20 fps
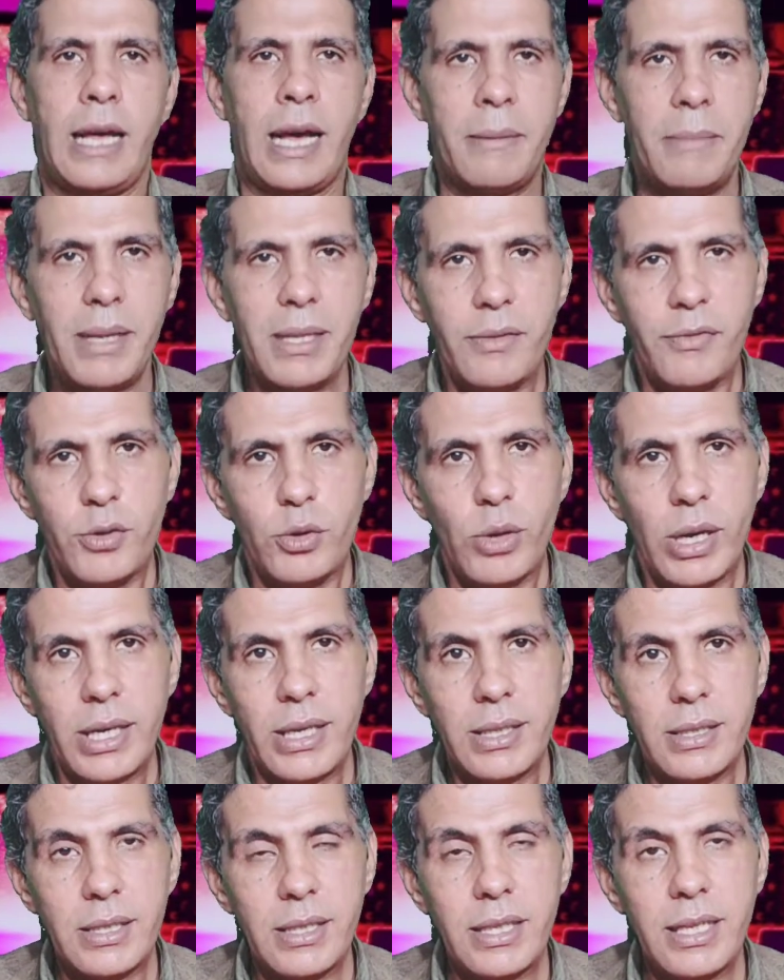عملت
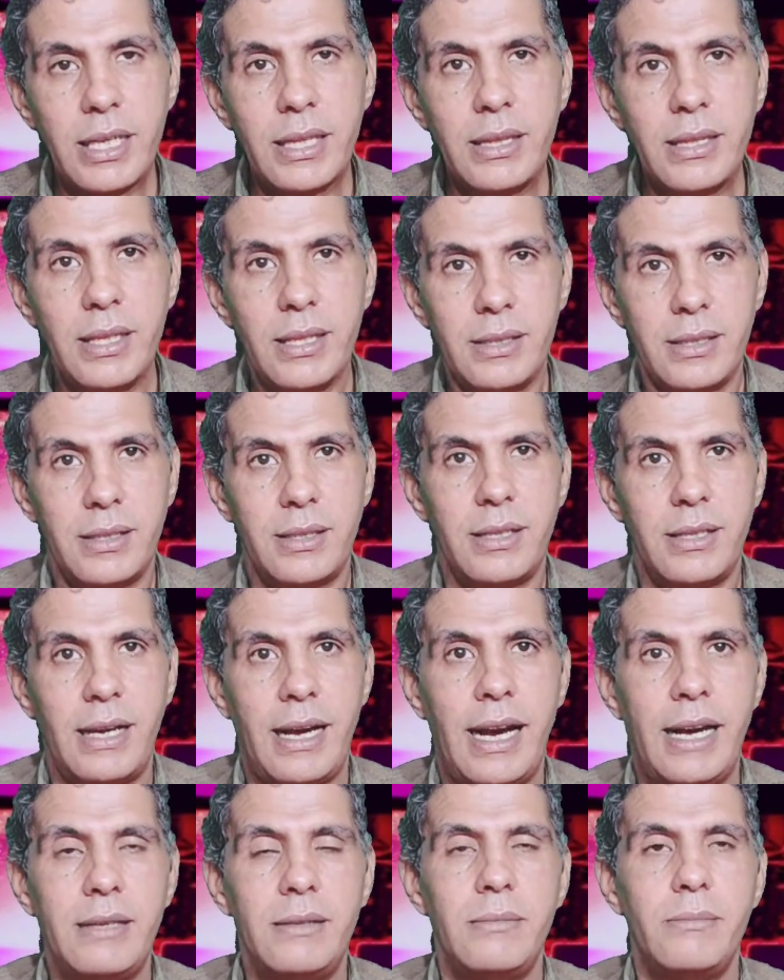فيديوهات كتير جدا
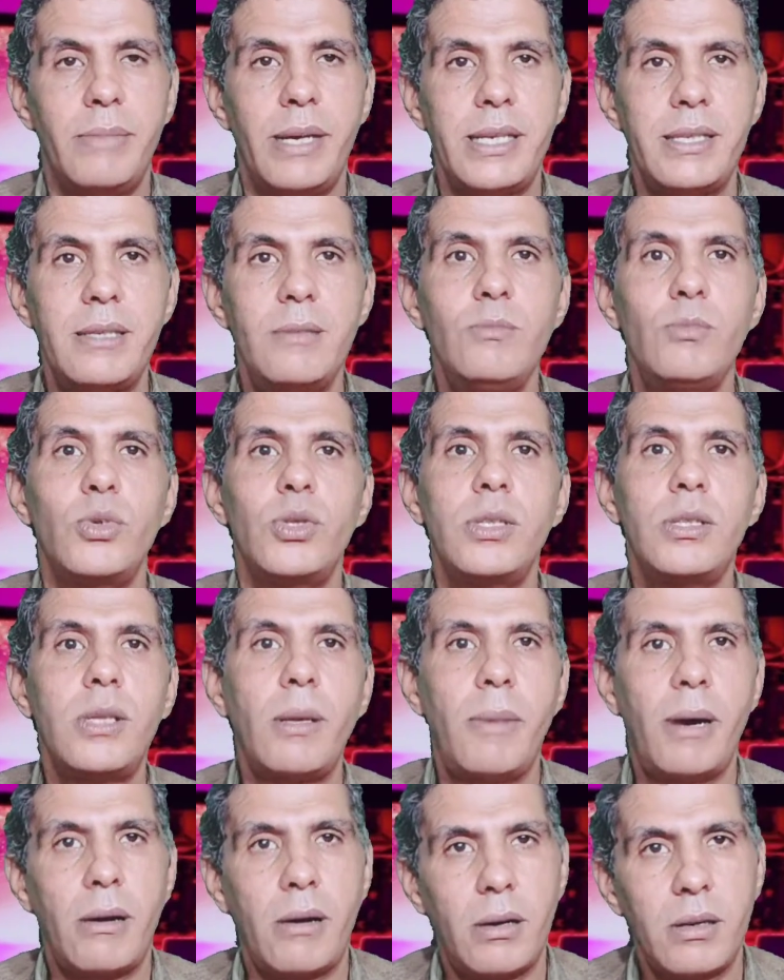عن باسم ودي
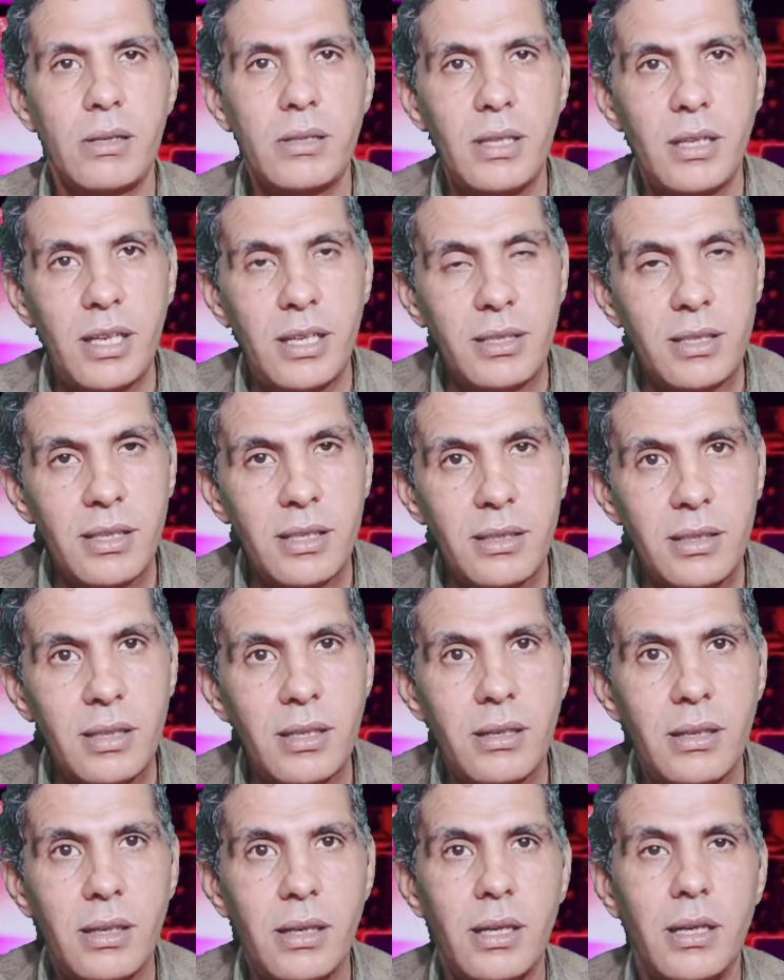طبعا قناه
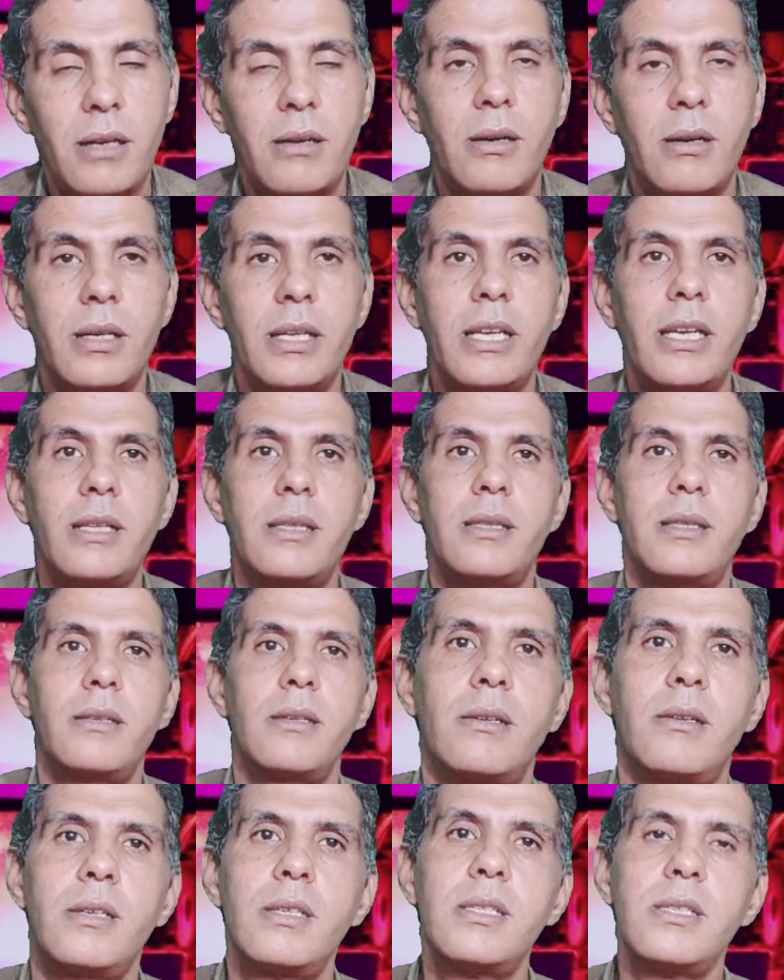الاحتياطيه آه، قناه
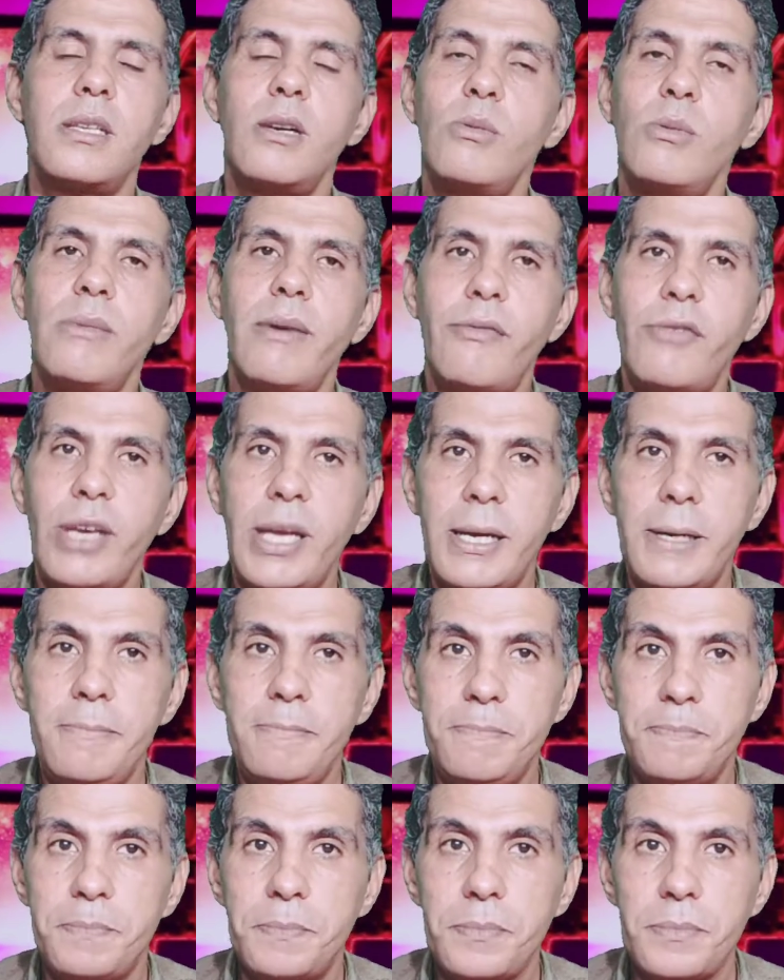آه، قصه وما
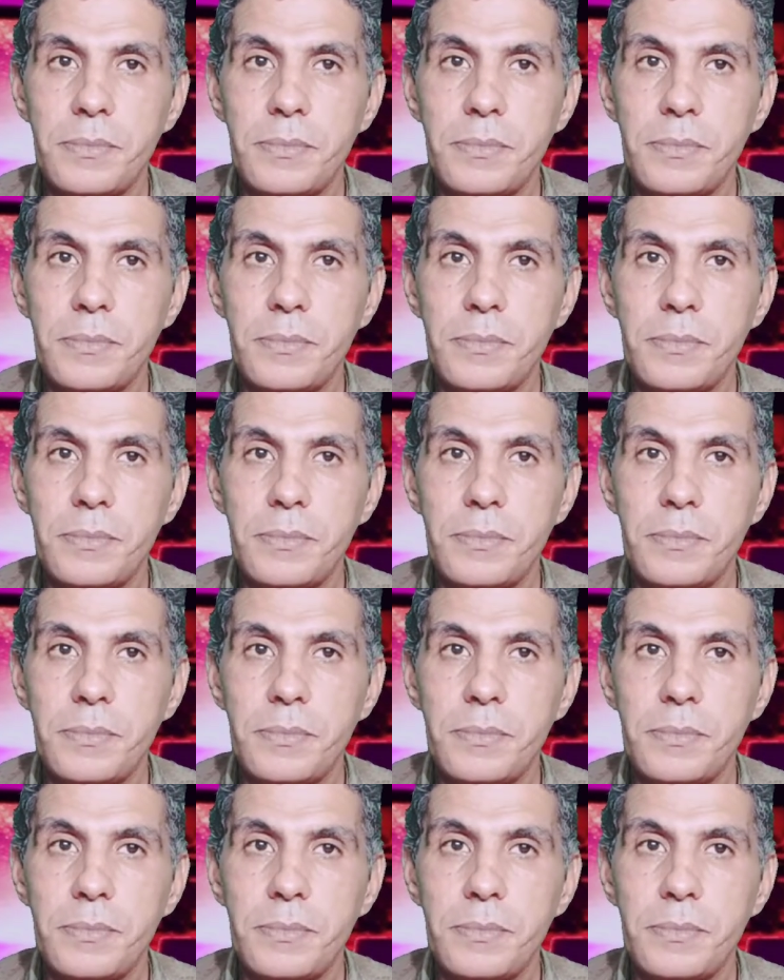فيها